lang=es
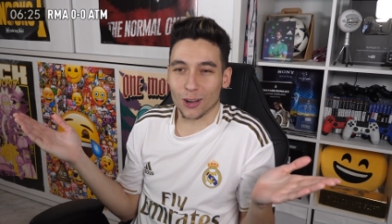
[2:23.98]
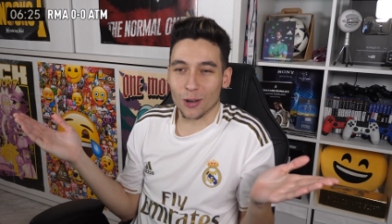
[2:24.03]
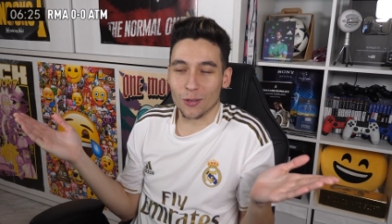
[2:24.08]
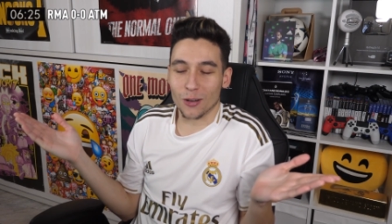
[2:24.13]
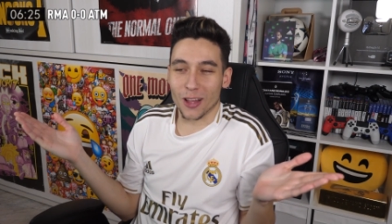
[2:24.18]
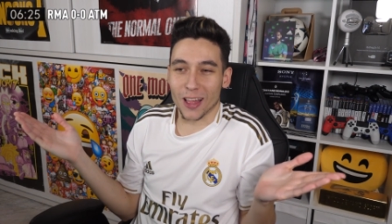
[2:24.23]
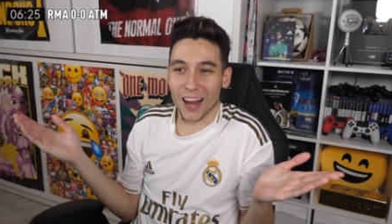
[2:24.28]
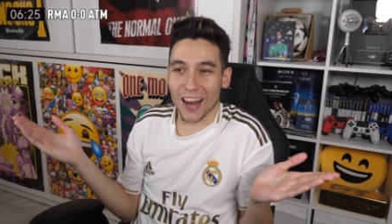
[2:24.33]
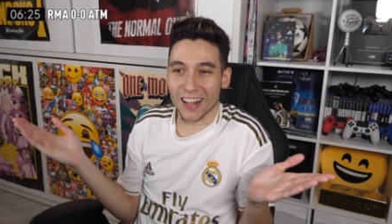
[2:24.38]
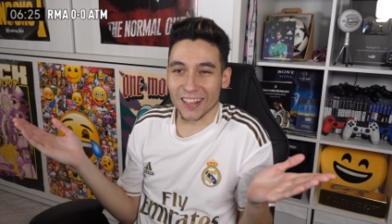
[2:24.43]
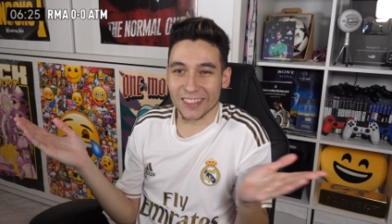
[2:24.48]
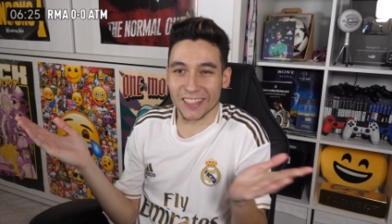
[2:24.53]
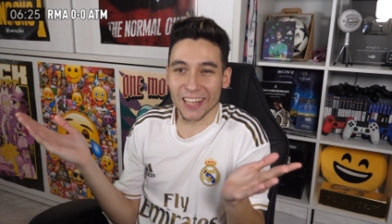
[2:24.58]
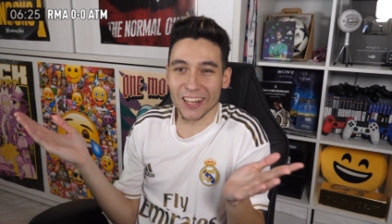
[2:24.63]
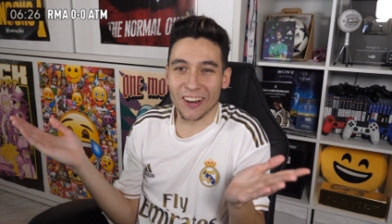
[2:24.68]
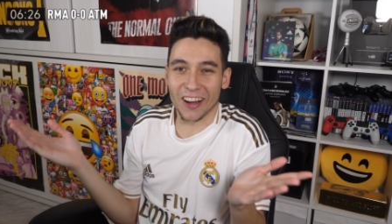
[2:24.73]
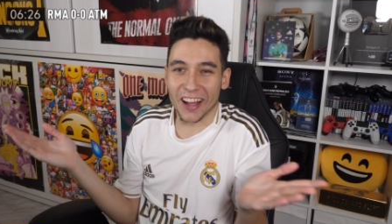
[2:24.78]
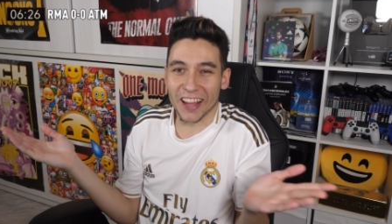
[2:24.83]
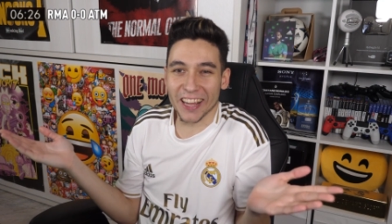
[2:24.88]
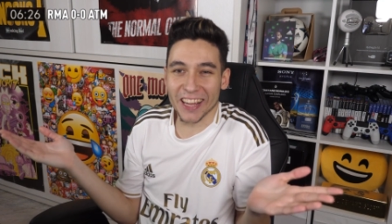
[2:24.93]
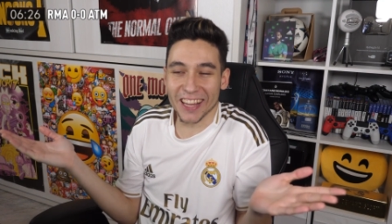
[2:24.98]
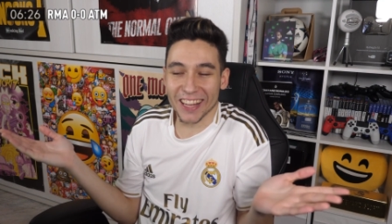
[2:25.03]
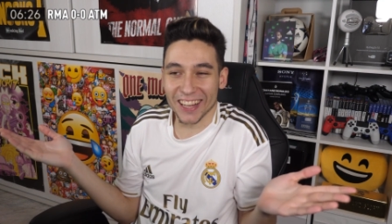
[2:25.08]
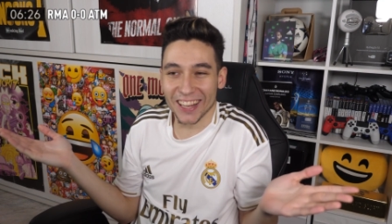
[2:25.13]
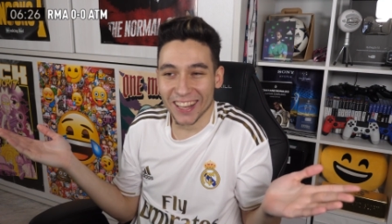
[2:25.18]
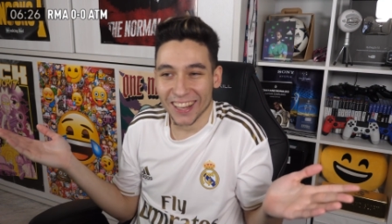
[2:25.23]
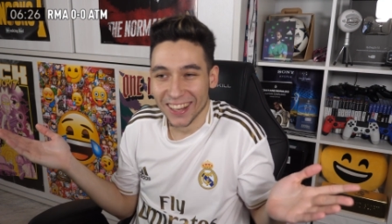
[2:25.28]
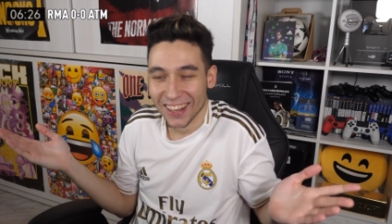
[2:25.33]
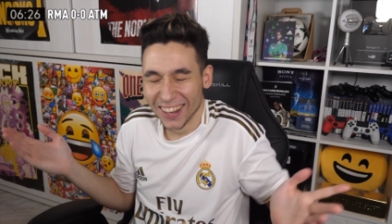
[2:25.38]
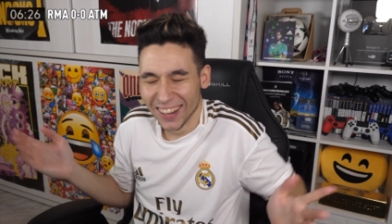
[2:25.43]
como delantero
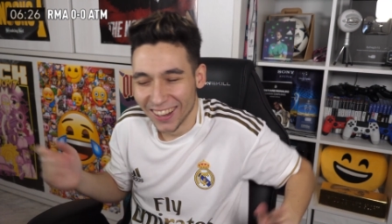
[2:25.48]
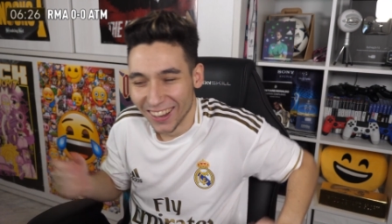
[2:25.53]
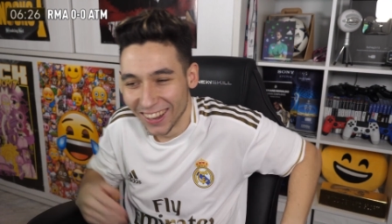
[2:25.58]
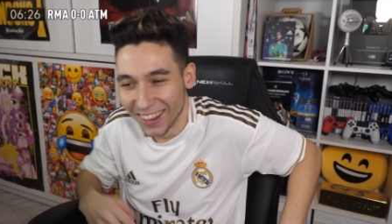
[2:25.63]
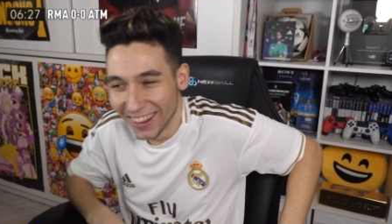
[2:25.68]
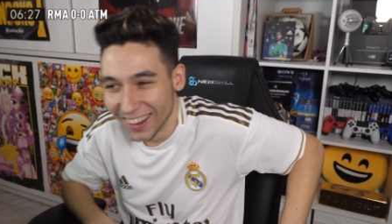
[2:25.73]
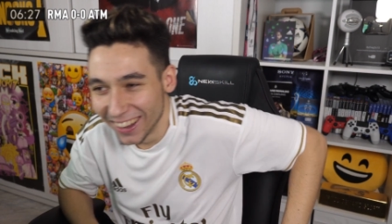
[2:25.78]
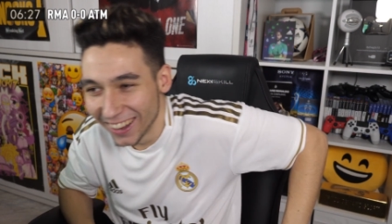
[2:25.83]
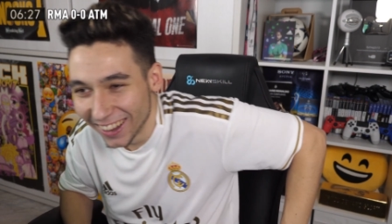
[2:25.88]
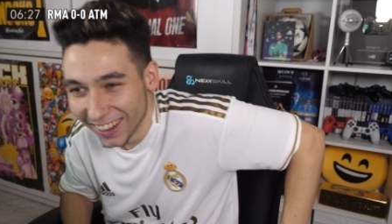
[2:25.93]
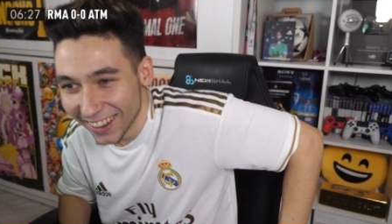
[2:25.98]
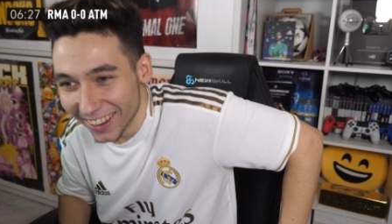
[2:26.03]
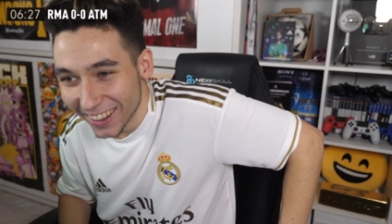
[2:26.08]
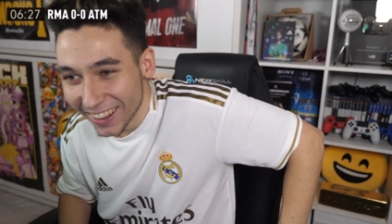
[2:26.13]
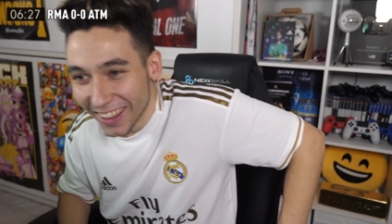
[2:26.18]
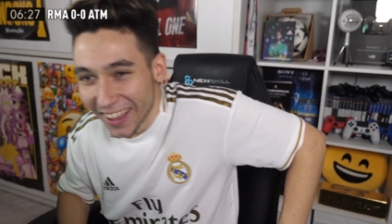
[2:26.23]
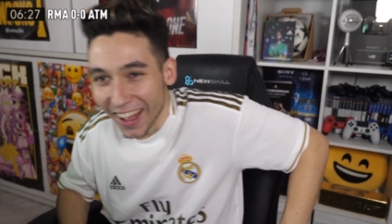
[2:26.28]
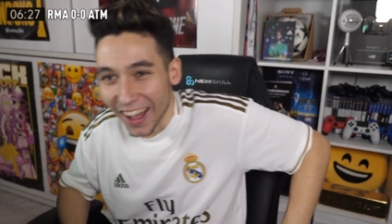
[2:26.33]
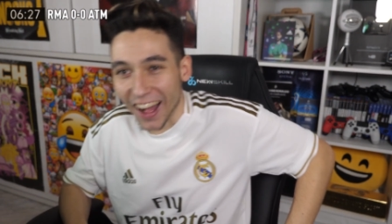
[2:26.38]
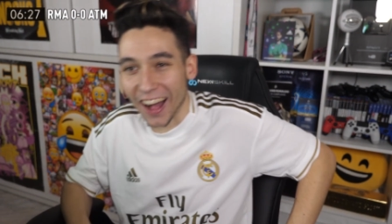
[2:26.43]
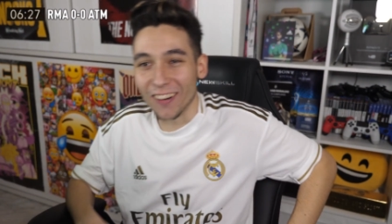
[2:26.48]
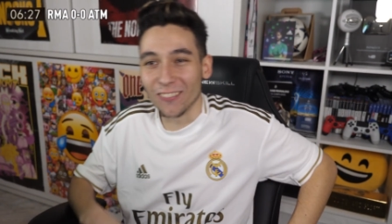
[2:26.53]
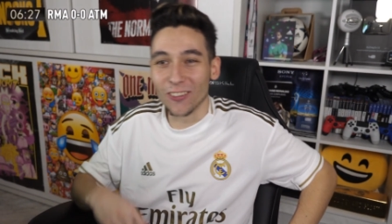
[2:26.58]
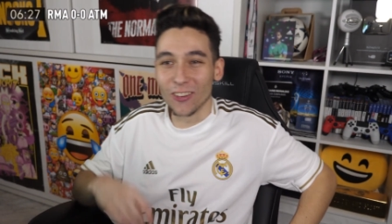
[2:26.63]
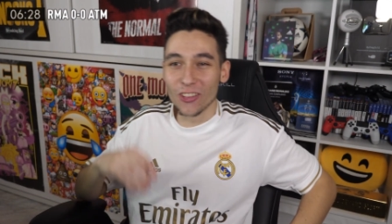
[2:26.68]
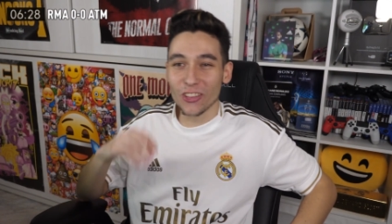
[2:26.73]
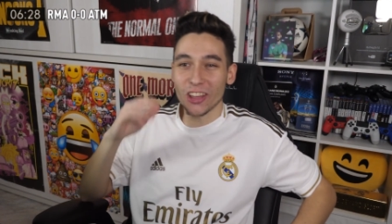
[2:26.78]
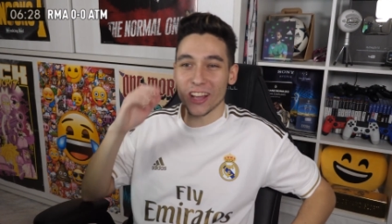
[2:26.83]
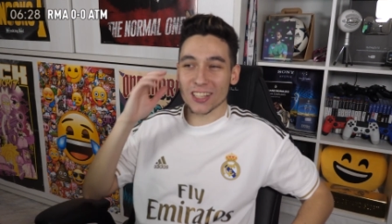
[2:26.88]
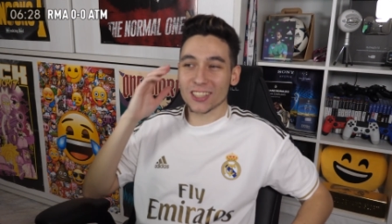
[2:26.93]
ahí A
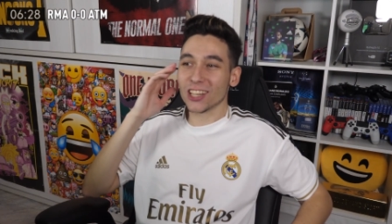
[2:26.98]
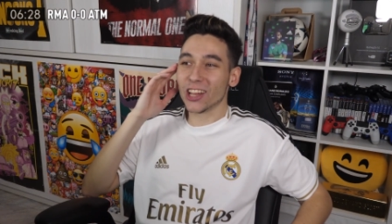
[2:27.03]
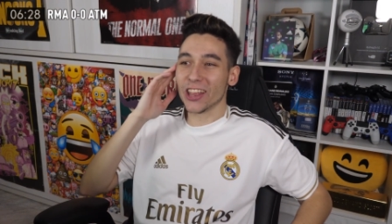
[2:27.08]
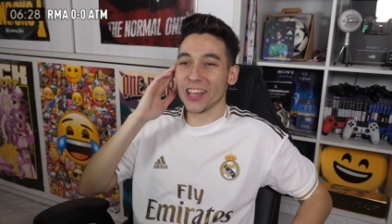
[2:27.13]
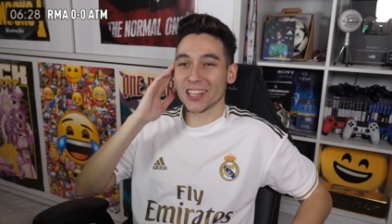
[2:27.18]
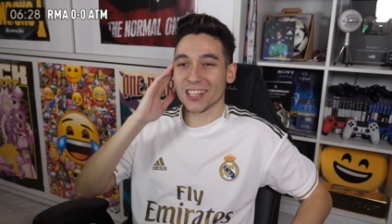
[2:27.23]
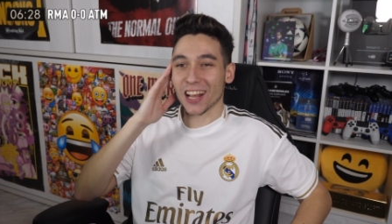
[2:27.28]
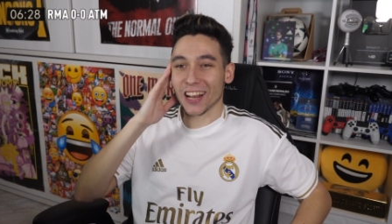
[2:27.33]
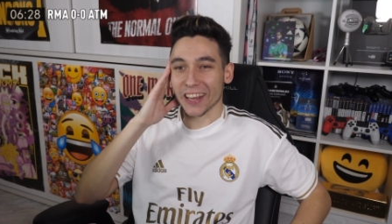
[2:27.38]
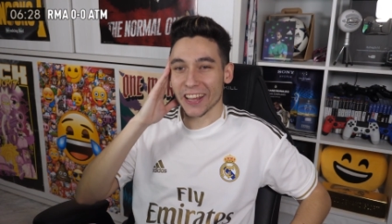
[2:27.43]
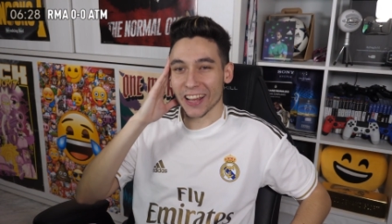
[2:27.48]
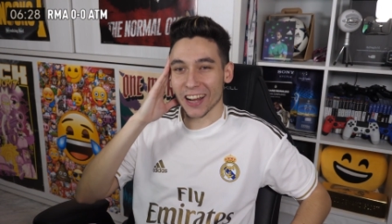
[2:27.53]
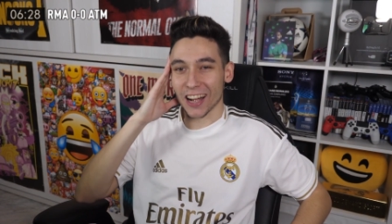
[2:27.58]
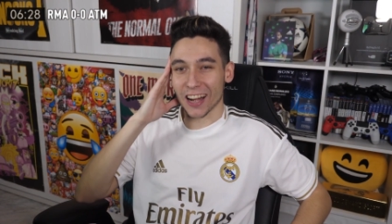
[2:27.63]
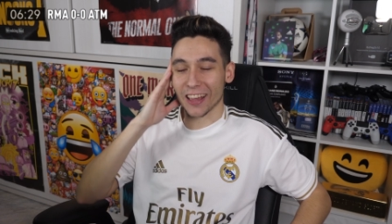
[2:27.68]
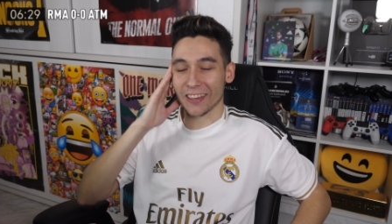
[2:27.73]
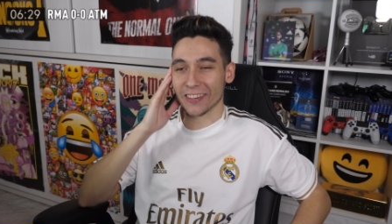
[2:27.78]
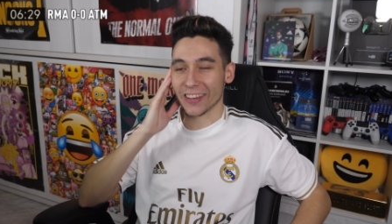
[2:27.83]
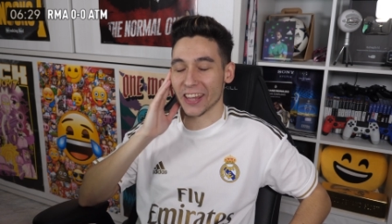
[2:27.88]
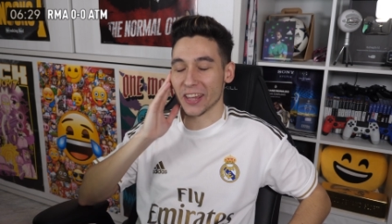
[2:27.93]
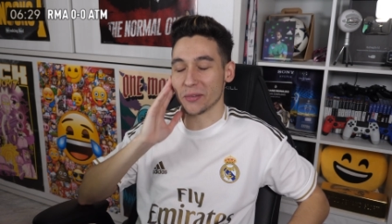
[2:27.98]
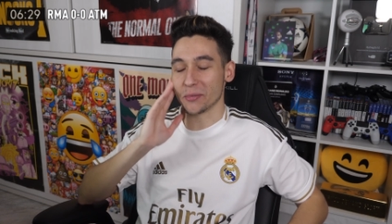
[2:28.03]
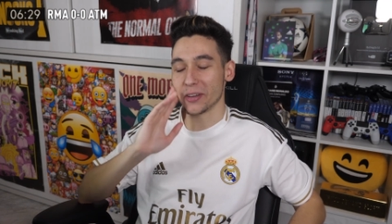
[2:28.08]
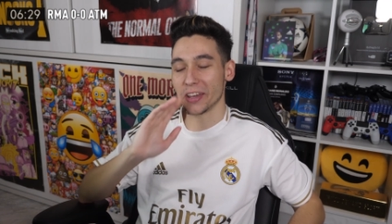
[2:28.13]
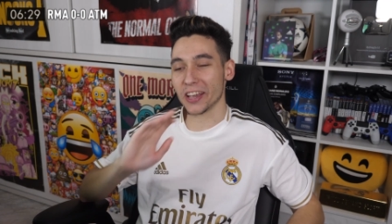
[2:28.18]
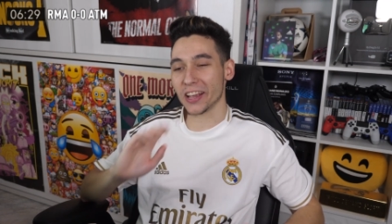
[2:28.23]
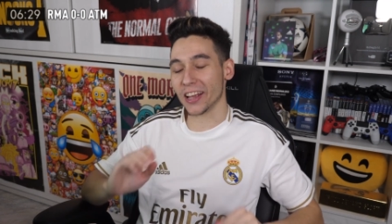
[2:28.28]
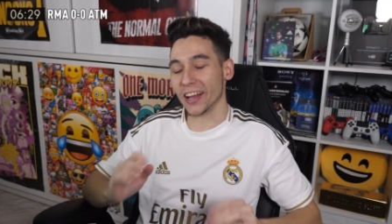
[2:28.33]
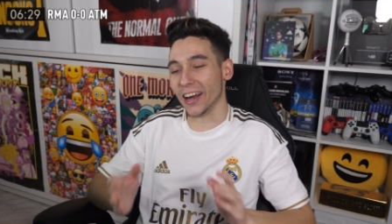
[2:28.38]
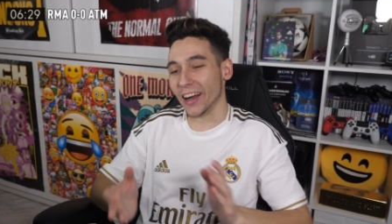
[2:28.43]
punta hasta de salirle, bien,
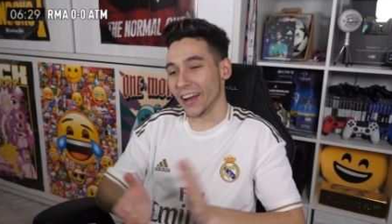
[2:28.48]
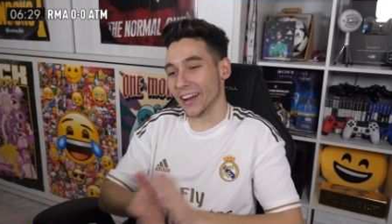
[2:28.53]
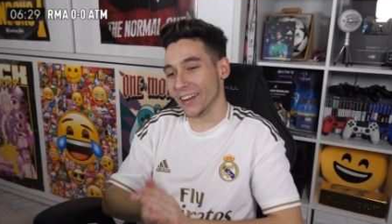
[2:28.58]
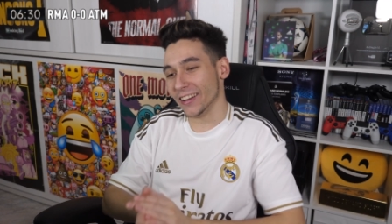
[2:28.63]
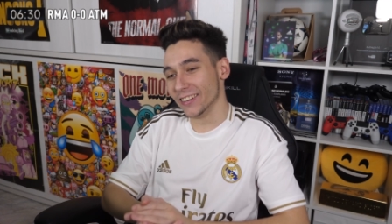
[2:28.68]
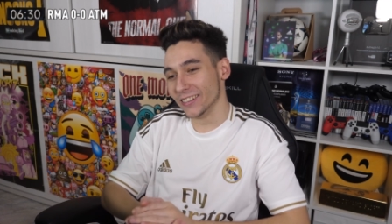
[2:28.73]
venga